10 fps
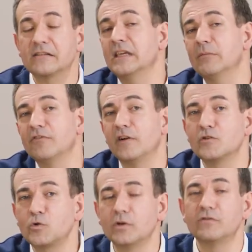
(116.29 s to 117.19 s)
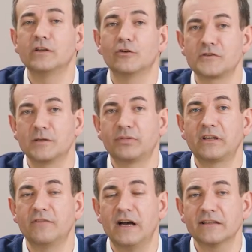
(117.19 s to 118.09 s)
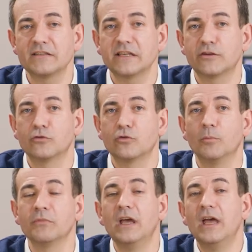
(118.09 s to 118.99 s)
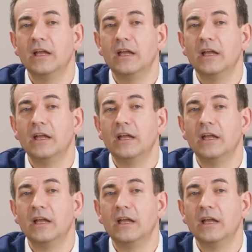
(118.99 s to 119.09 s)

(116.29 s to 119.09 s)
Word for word: die ebenfalls überwiegend aus dem privaten Sektor kommt.